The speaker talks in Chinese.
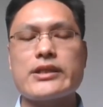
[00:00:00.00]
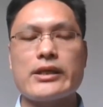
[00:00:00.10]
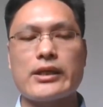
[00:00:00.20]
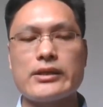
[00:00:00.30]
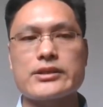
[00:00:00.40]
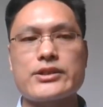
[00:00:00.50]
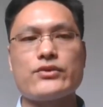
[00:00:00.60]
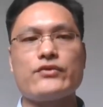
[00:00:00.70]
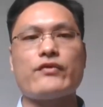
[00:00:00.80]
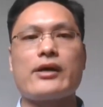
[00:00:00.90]
低级系统
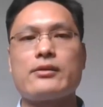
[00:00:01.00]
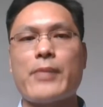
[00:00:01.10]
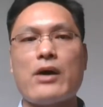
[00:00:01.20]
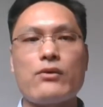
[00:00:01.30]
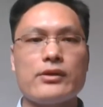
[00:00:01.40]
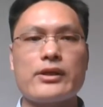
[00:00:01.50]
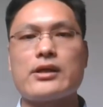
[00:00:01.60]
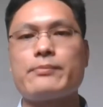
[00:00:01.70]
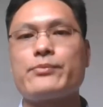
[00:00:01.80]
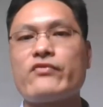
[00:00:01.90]
无法理解高
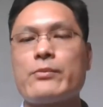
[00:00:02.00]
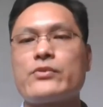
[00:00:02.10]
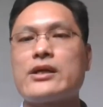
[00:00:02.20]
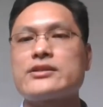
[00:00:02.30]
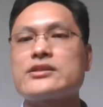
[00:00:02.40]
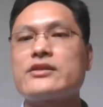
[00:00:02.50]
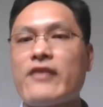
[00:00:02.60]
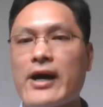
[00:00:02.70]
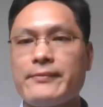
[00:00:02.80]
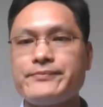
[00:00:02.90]
级系统，我
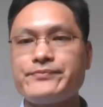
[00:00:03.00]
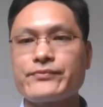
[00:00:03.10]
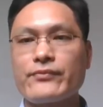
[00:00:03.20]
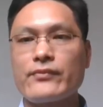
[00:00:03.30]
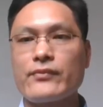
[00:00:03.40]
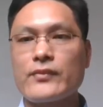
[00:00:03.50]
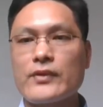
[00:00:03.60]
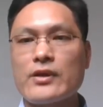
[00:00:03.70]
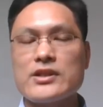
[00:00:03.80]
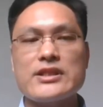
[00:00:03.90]
们人无法理
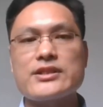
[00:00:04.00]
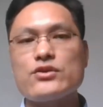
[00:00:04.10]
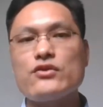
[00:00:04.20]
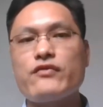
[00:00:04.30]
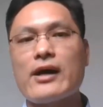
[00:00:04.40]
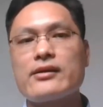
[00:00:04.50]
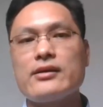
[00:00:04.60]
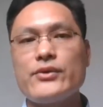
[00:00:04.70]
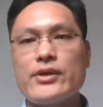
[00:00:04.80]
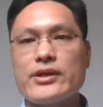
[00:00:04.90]
解上帝，就
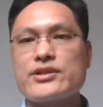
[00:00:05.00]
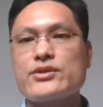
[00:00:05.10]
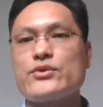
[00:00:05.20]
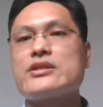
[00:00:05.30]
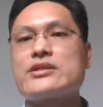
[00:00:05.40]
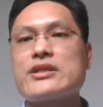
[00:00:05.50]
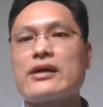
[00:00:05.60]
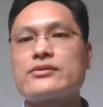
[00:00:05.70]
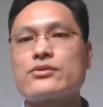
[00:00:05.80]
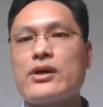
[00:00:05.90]
像狗不理解
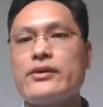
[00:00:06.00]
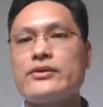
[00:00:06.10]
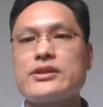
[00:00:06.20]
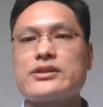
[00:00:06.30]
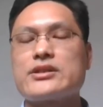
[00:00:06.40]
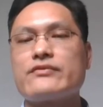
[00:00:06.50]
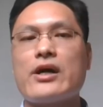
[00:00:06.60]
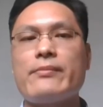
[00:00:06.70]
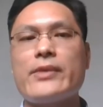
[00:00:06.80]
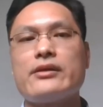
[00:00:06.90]
我们人一样。
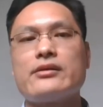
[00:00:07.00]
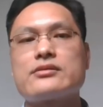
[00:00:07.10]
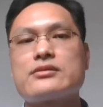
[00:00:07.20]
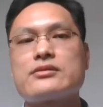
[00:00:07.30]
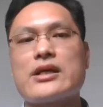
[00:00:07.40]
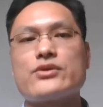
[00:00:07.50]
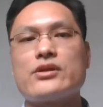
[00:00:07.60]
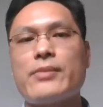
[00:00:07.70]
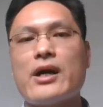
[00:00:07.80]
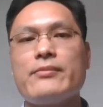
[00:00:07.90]
未来的新
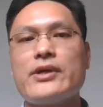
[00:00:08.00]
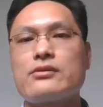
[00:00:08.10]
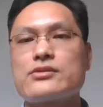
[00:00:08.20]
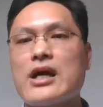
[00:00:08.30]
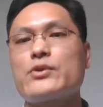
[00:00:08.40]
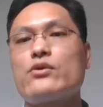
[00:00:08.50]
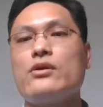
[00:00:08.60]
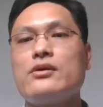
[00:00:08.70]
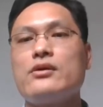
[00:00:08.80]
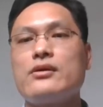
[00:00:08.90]
系统的自由意志啊，
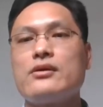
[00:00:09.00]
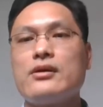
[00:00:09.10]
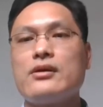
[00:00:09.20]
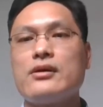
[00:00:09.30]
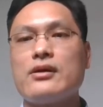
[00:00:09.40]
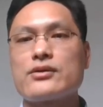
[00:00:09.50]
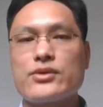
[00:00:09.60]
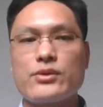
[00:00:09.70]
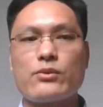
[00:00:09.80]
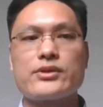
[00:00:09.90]
可能也
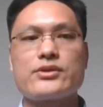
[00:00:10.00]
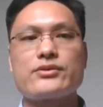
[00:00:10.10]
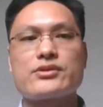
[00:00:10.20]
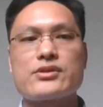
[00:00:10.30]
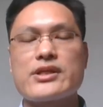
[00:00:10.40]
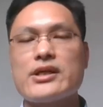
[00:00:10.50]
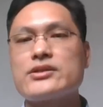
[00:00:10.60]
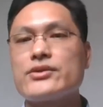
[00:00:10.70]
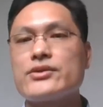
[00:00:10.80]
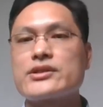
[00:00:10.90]
超越了我们的
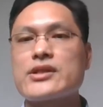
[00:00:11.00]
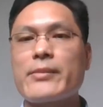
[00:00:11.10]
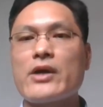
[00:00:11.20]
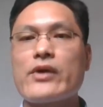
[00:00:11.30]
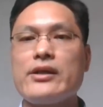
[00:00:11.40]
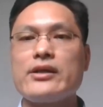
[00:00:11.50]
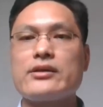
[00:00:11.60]
理解，甚至